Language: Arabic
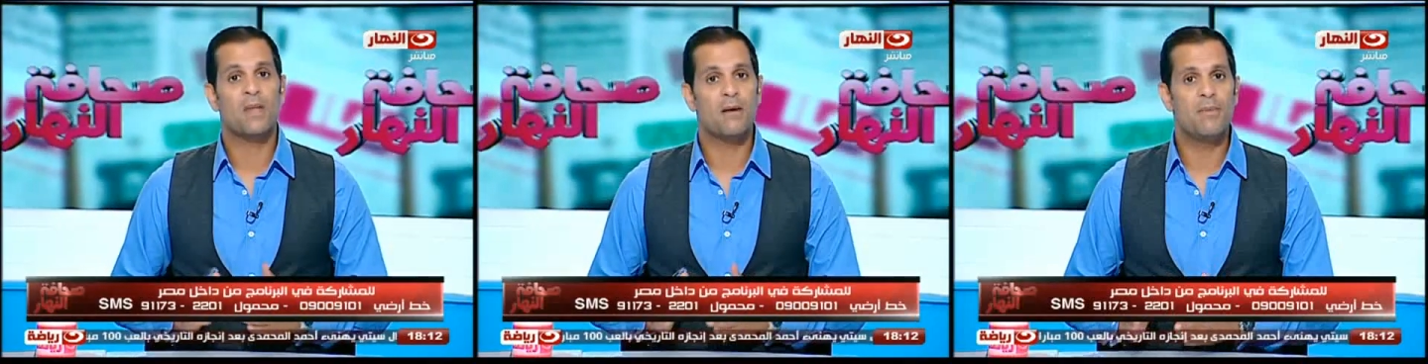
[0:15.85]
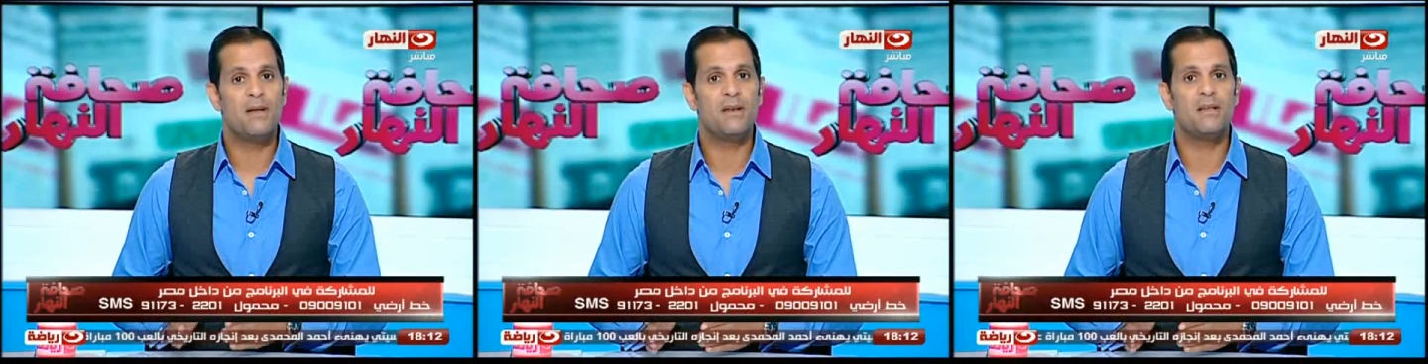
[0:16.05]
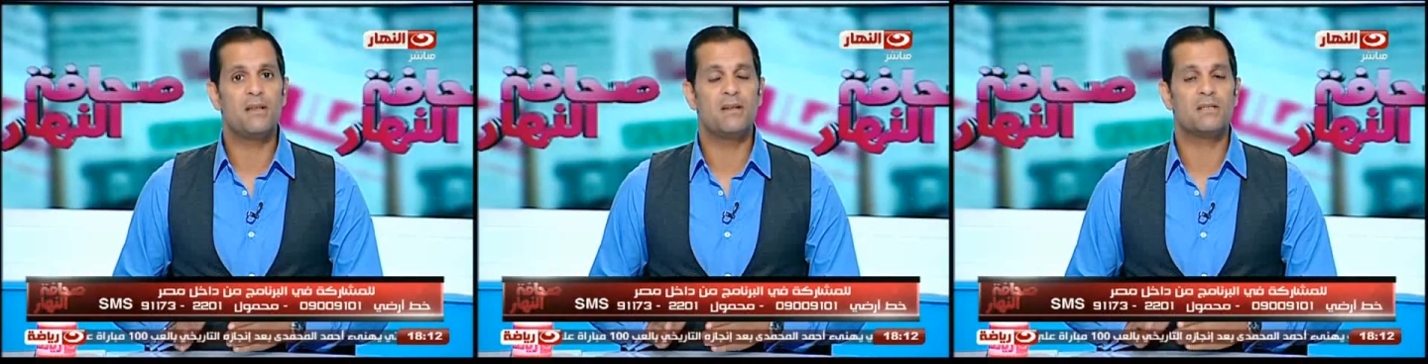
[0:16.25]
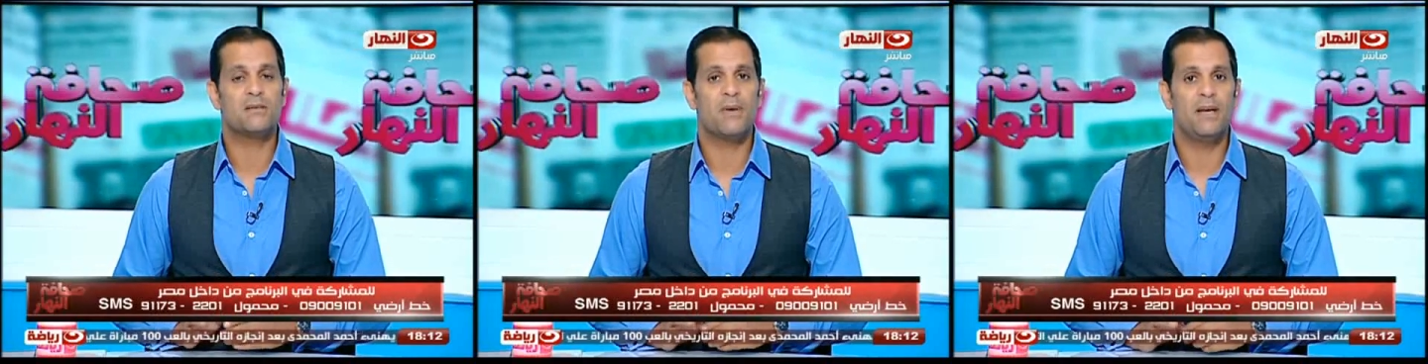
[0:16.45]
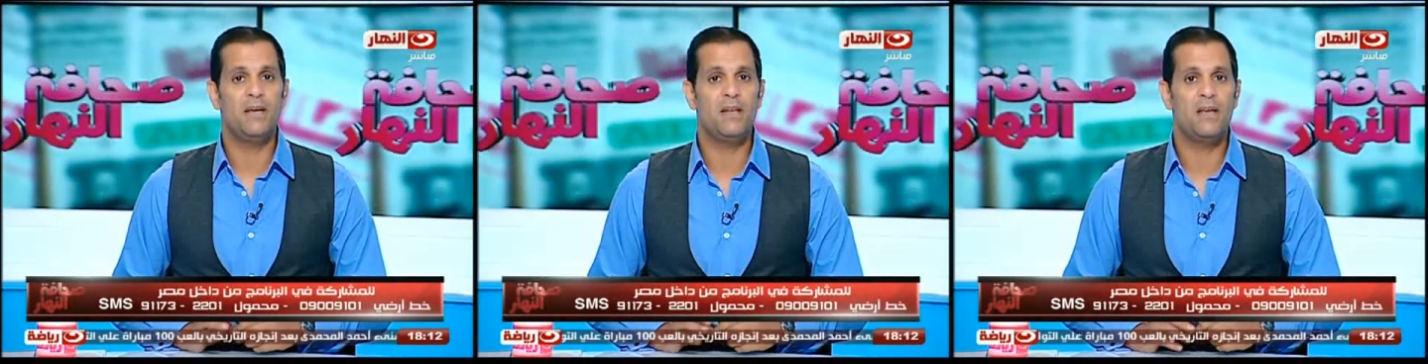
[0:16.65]
كمان النادي
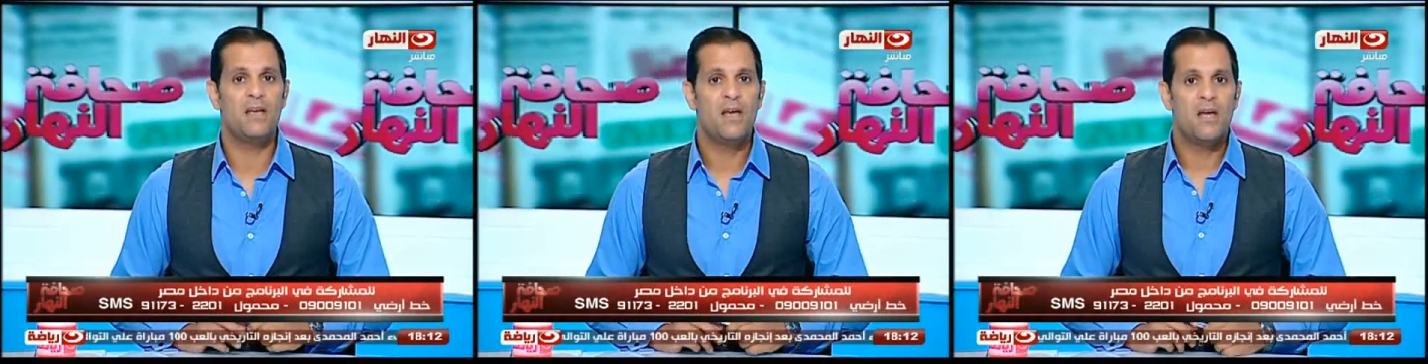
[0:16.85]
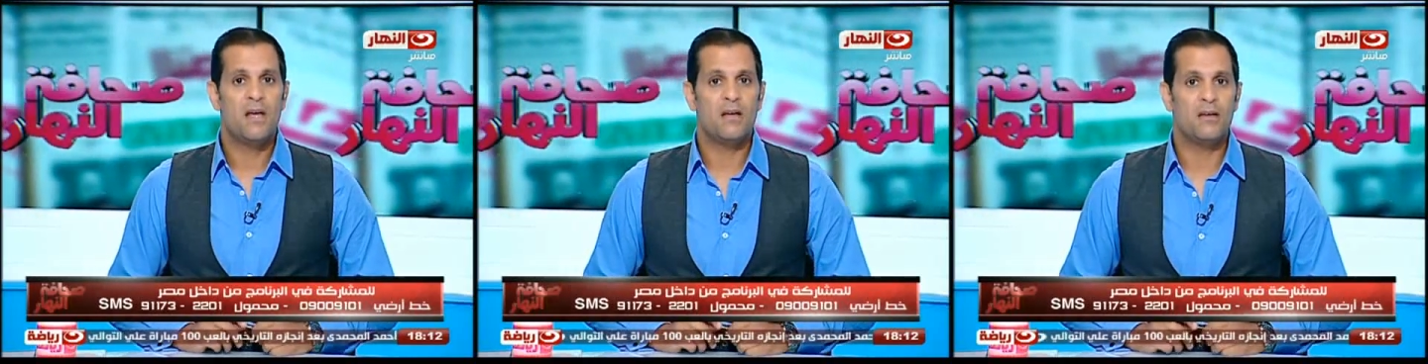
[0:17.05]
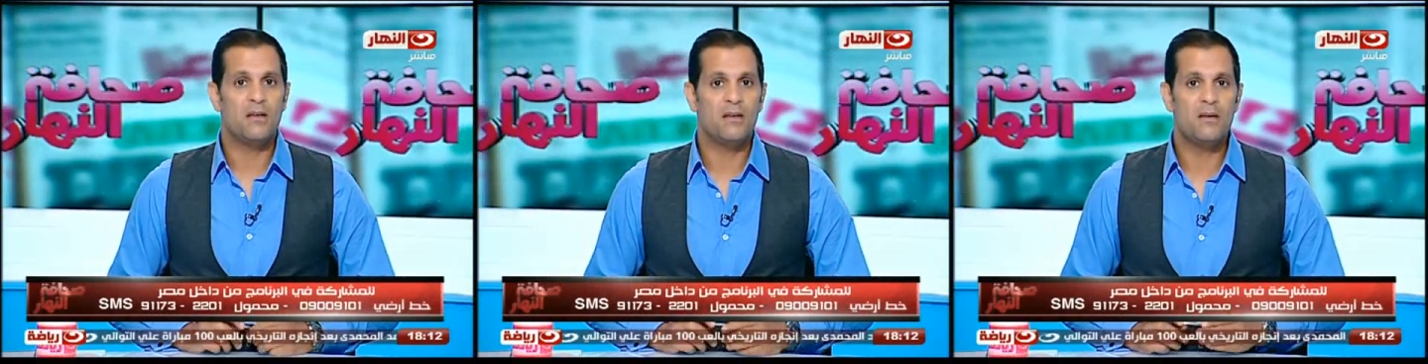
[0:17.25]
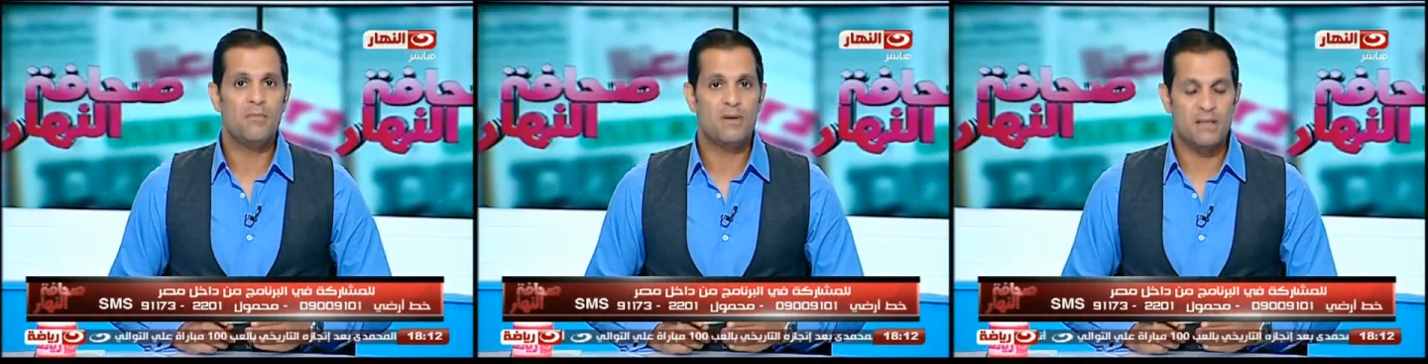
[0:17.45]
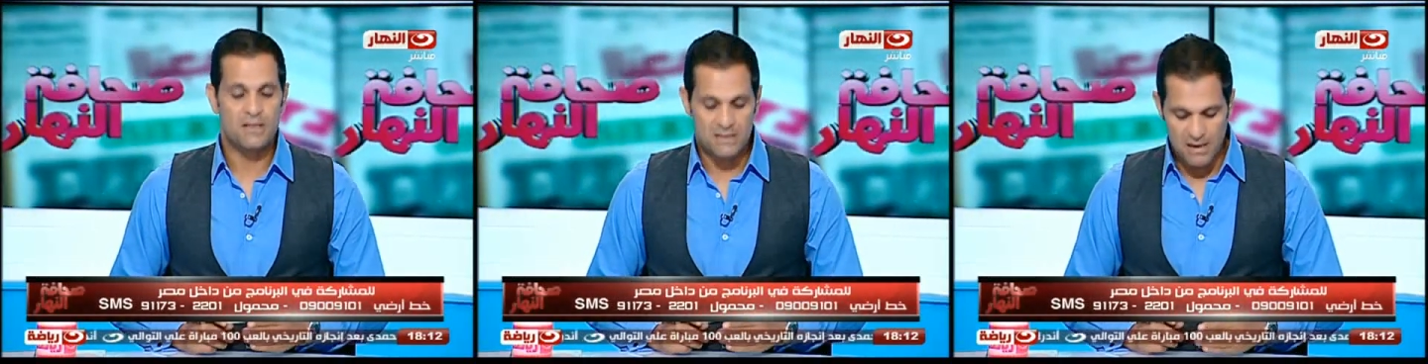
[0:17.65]
الاسماعيلي آه،
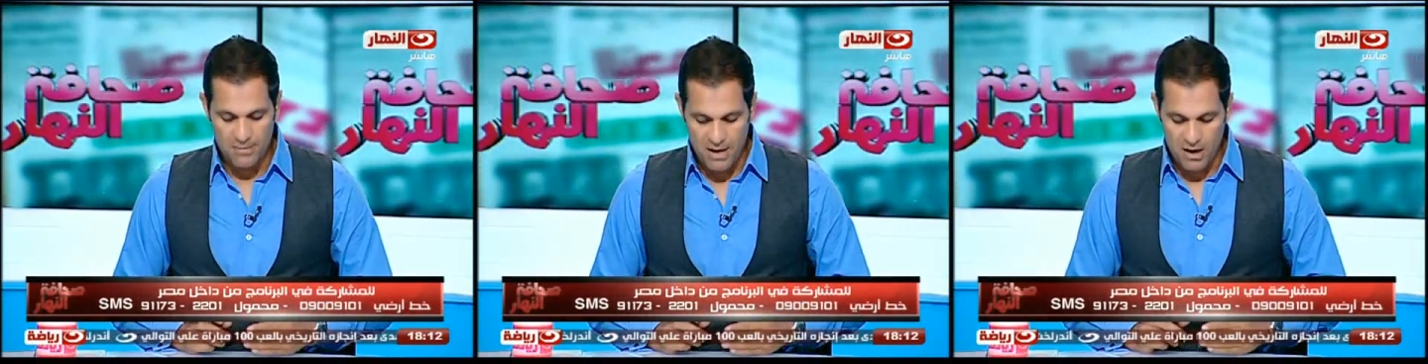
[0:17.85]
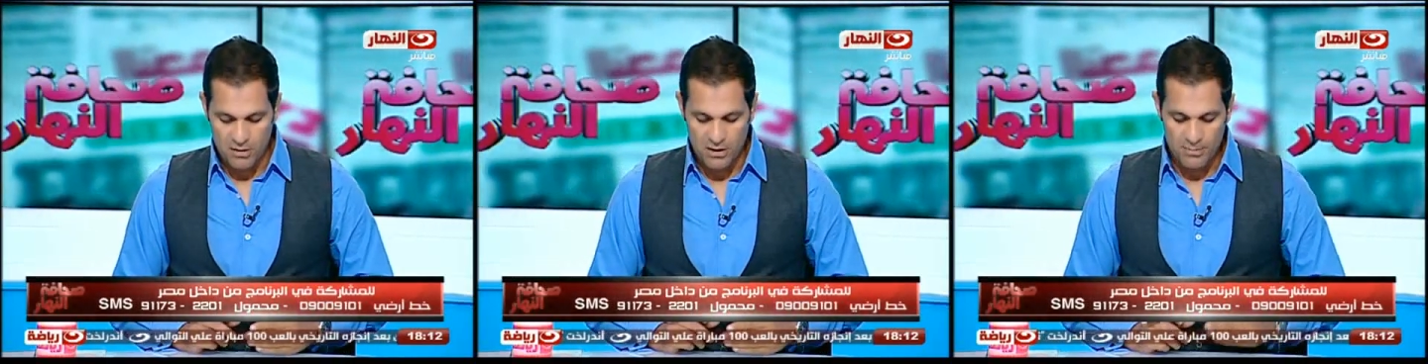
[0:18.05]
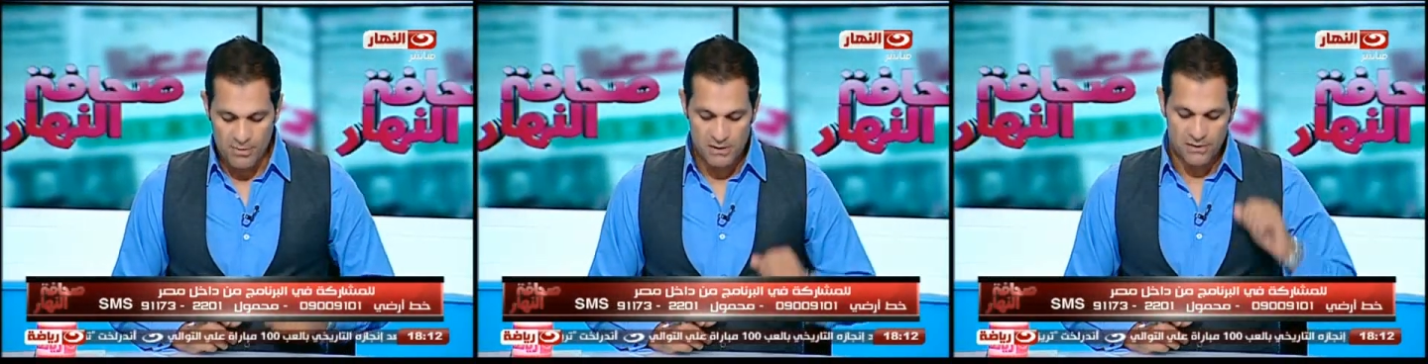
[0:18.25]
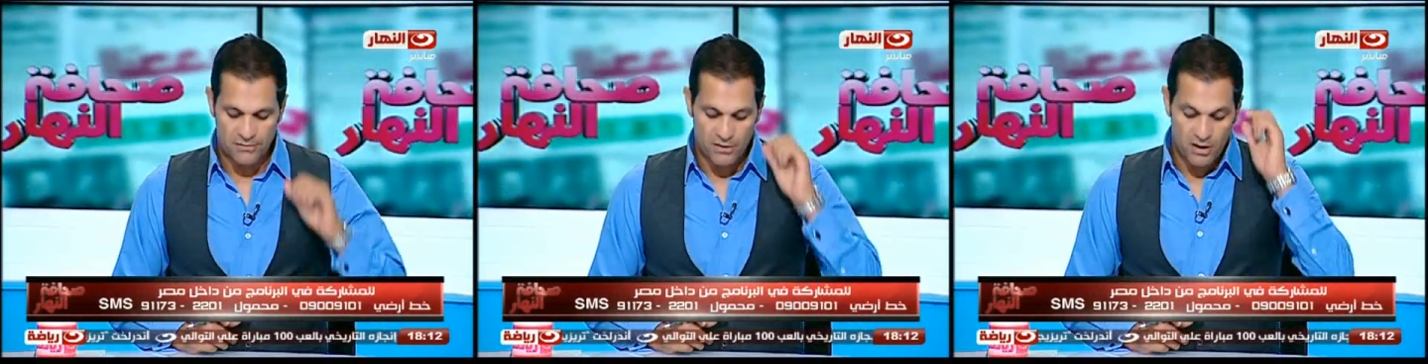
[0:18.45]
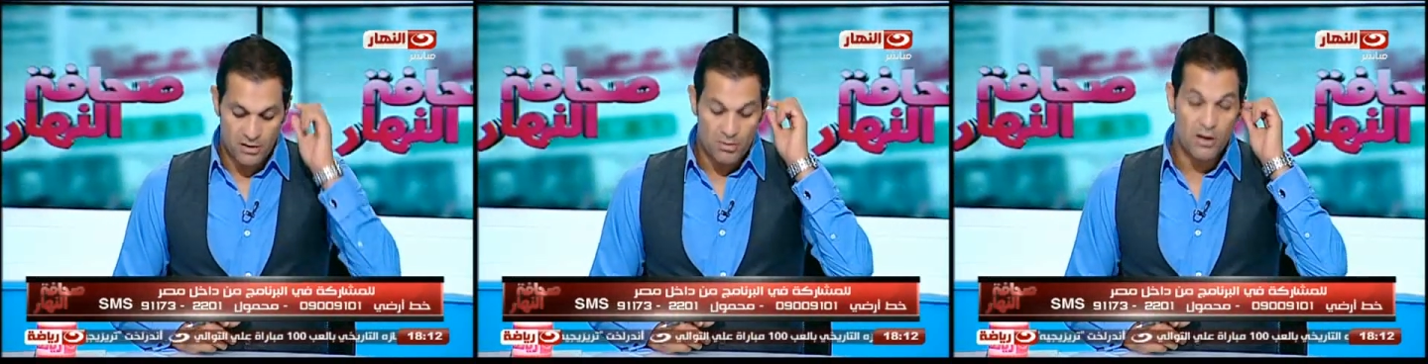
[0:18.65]
يمكن سبع او ثمان
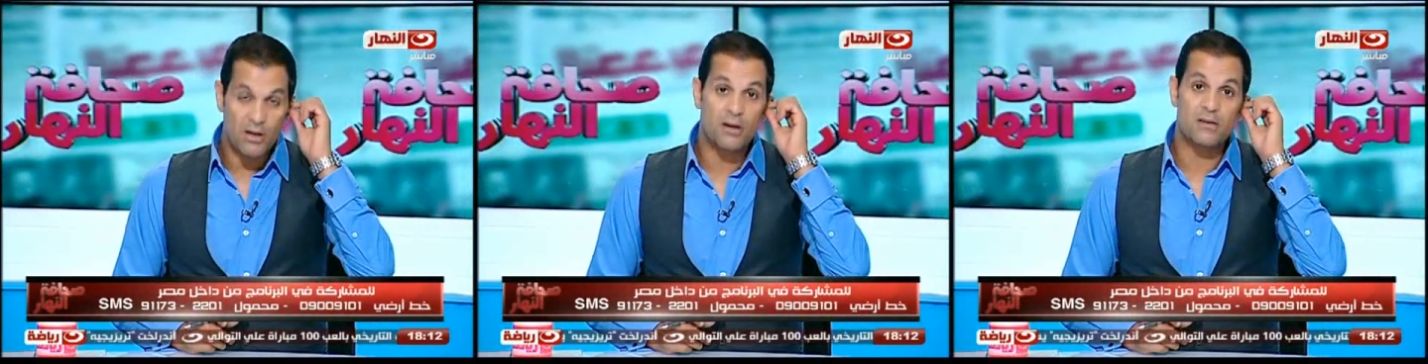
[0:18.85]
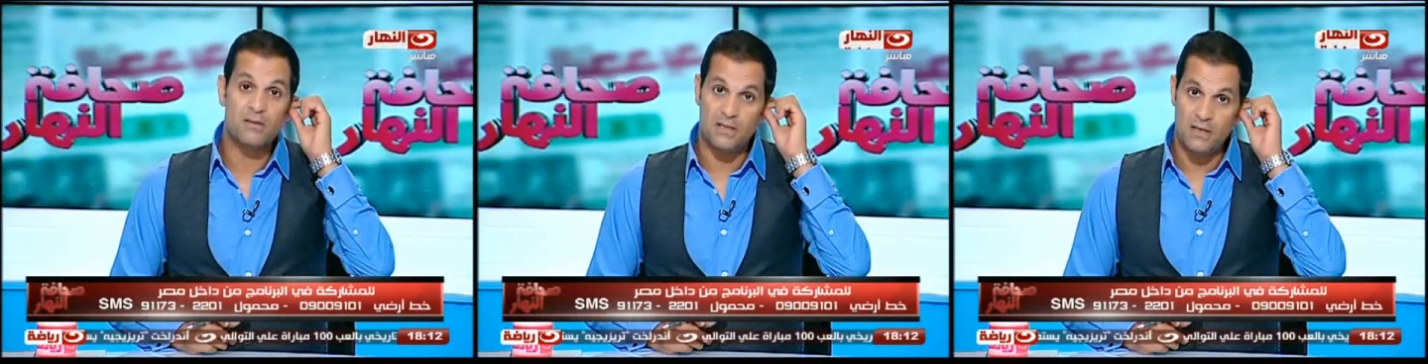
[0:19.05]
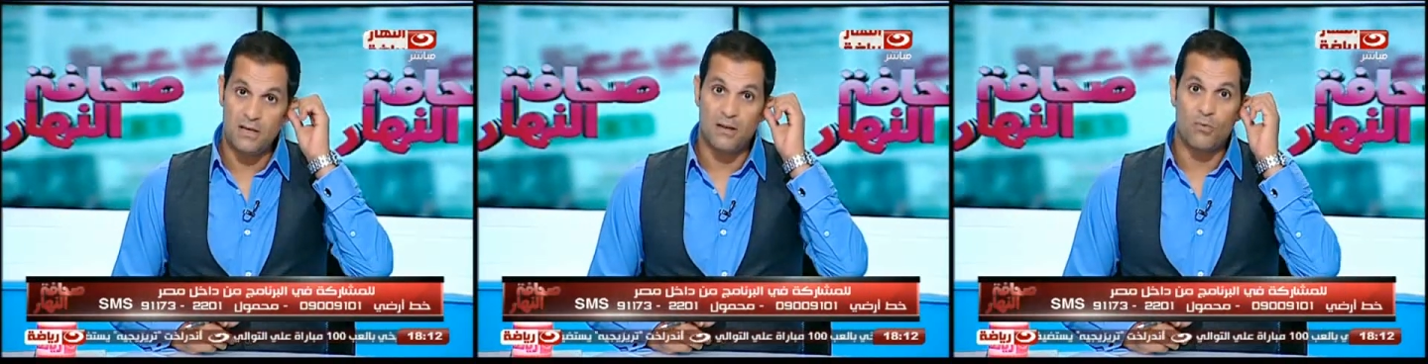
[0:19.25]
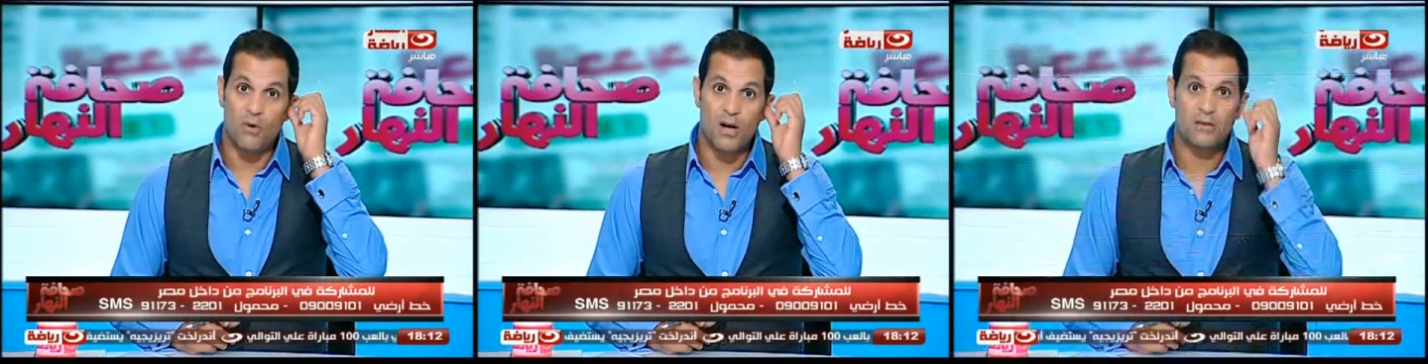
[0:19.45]
صفقات من العيار الثقيل